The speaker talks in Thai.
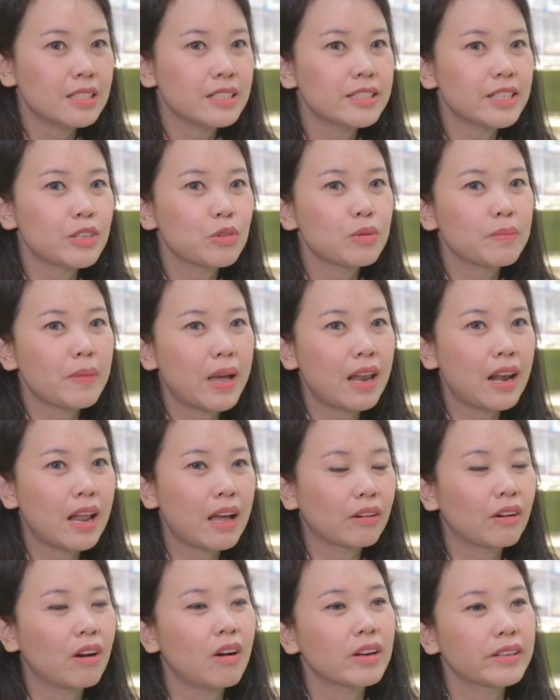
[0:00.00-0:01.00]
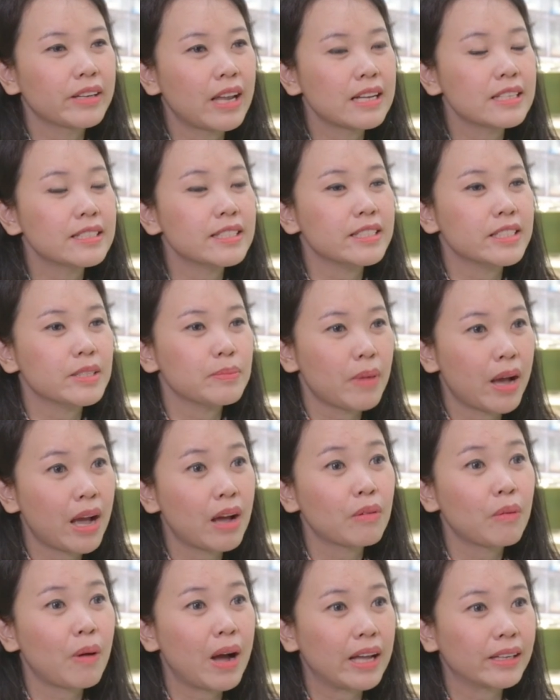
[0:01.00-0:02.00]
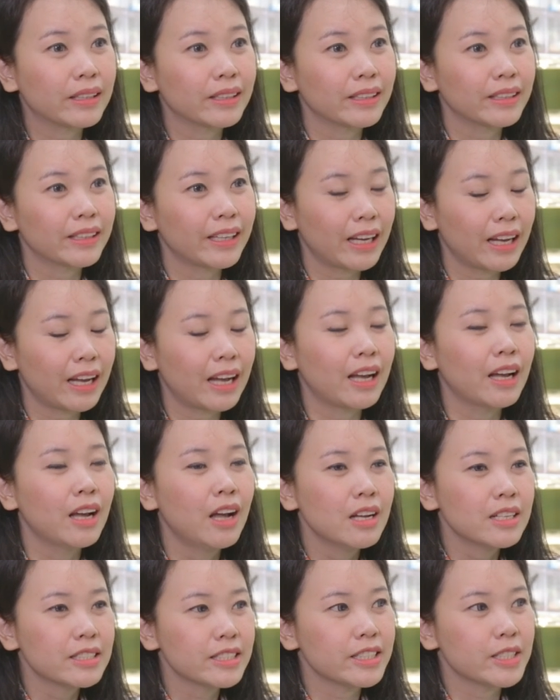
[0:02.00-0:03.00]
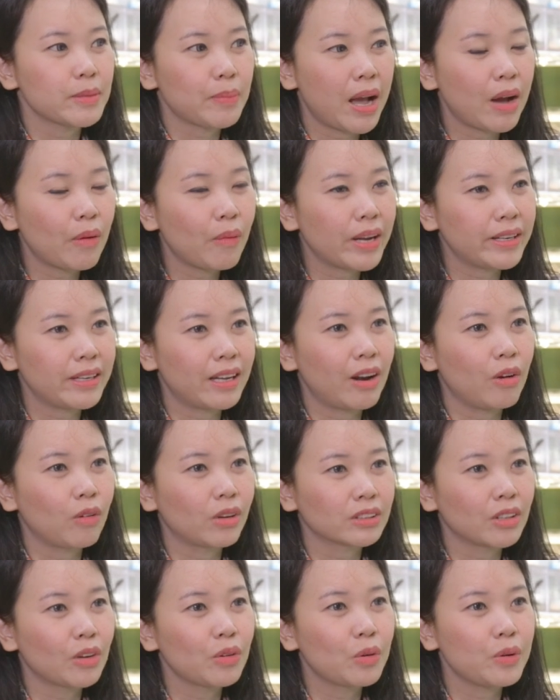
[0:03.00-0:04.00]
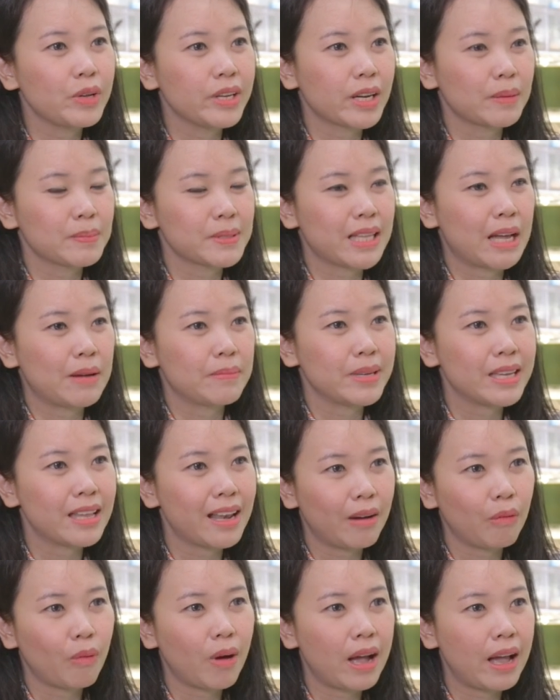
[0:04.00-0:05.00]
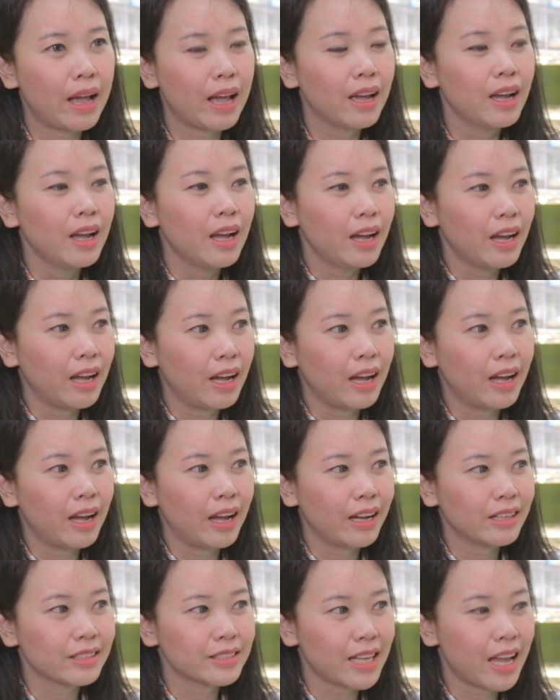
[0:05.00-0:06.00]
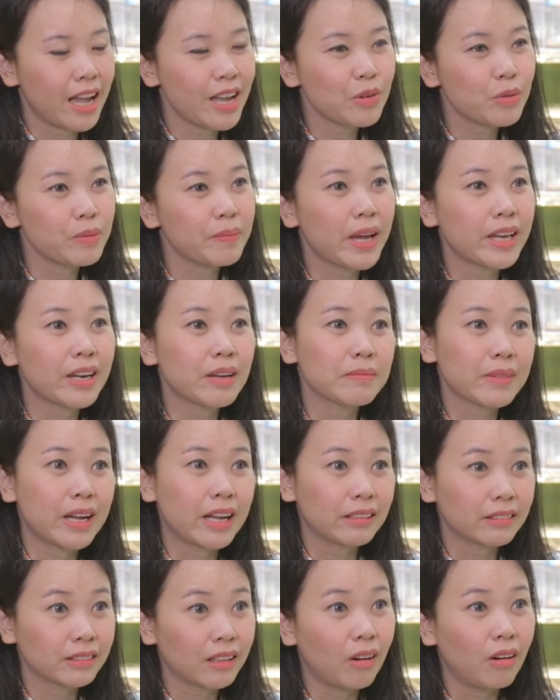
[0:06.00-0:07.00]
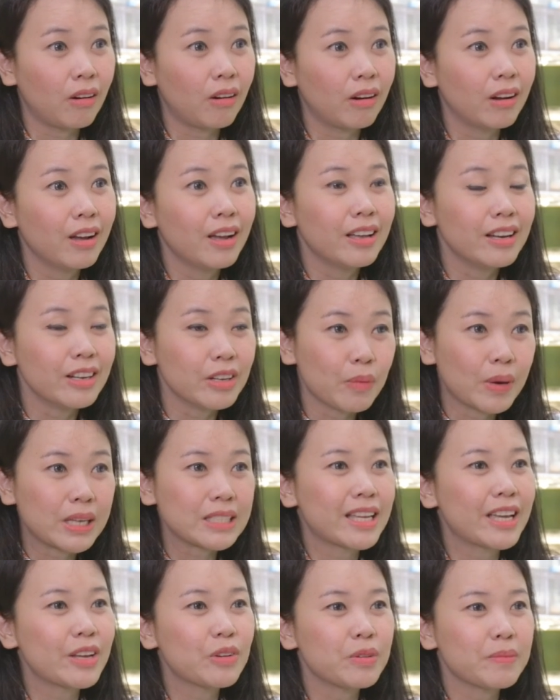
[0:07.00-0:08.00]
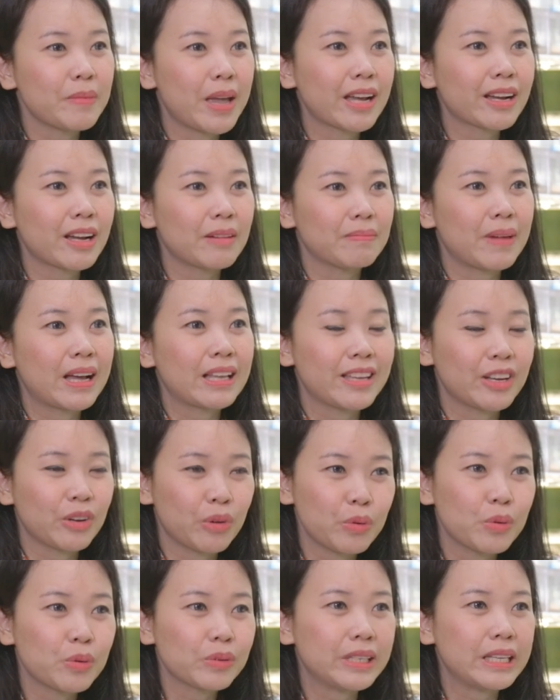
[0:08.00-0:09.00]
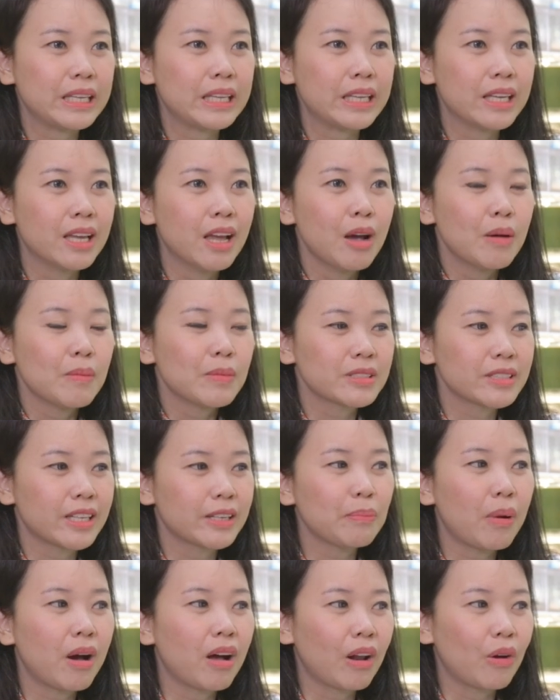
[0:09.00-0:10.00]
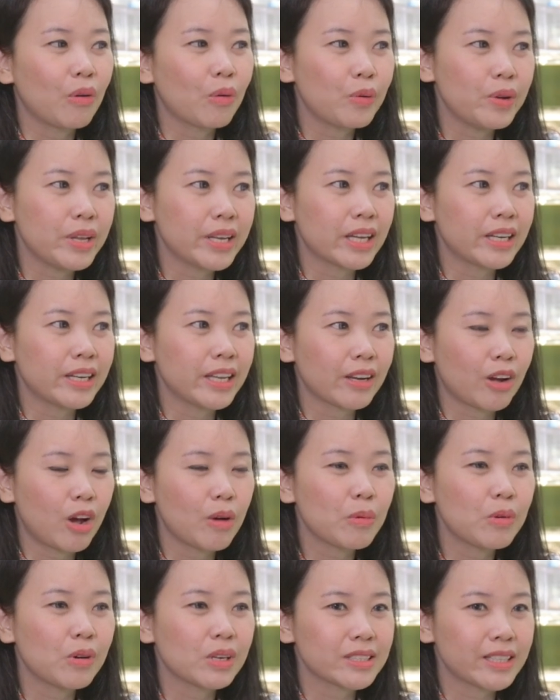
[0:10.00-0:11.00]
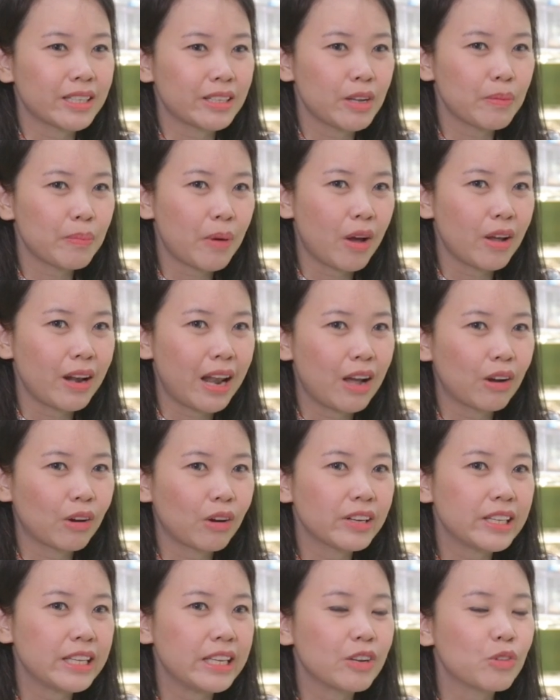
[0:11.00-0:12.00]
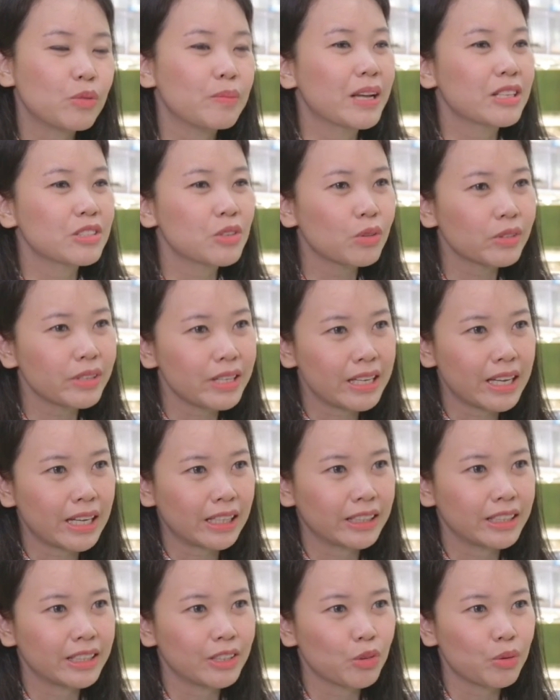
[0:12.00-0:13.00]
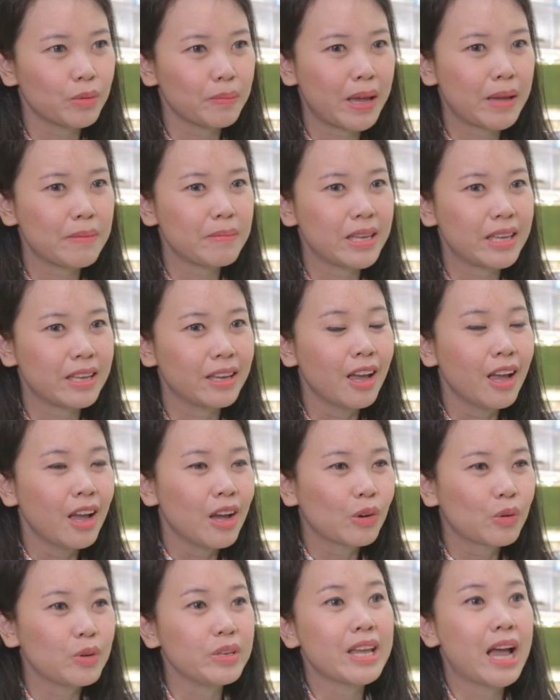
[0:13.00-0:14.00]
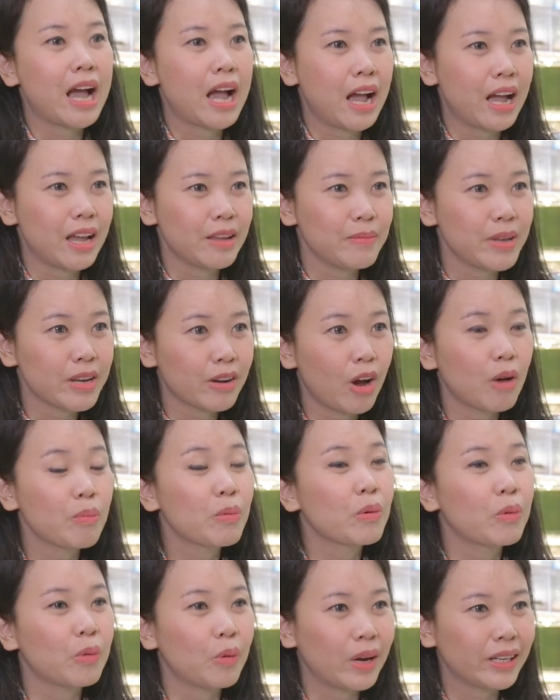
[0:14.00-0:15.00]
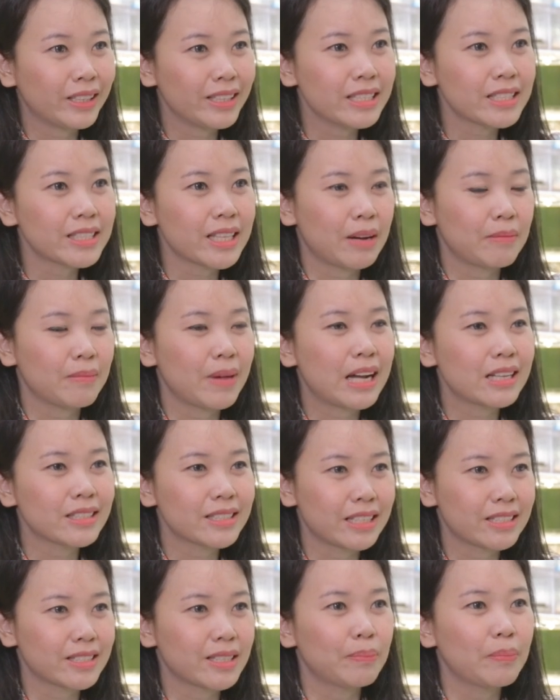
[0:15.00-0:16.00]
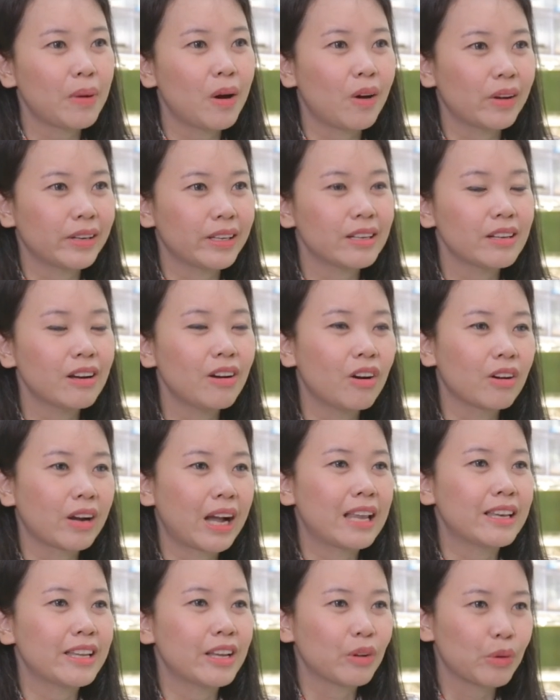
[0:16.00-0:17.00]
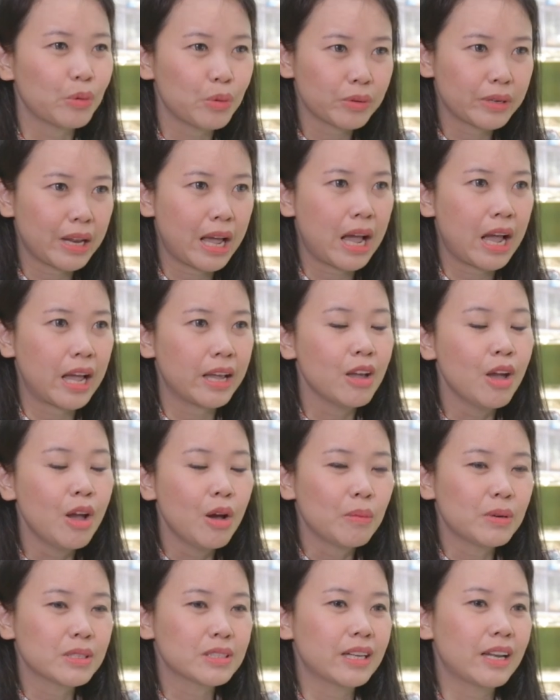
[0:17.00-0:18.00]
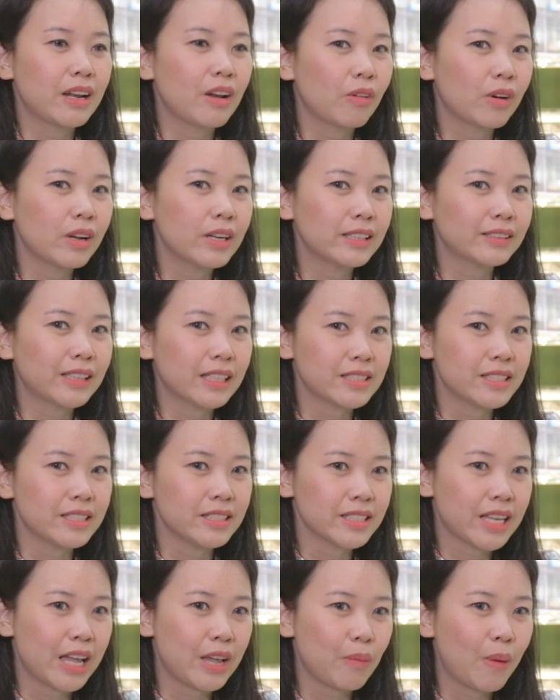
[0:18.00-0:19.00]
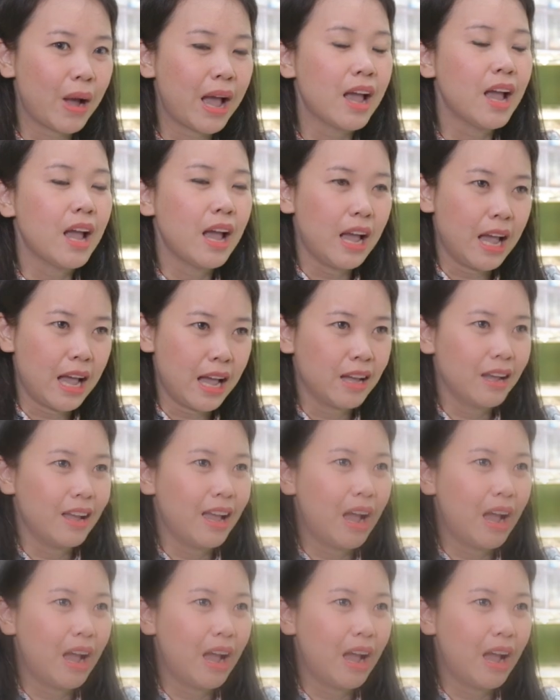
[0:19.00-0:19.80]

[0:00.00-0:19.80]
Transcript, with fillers: จริงๆคุณแม่ลาคลอดได้45วันนะคะ45วันเนี่ยเราก็ต้องคุยกับสามีแล้วว่าจะให้คุณแม่ทำงานต่อหรือว่าจะให้คุณแม่กลับมาเลี้ยงลูกดีเพราะฉะนั้นพอเราคุยกันในครอบครัวเสร็จเรียบร้อยแล้วก็ดีคุณแม่โชคดีอย่างหนึ่งคุณแม่มีคุณยายมีครอบครัวที่สามารถจะซัพพอร์ตในเรื่องของการเลี้ยงลูกได้เพราะฉะนั้นเราก็เลยตัดสินใจว่าเอา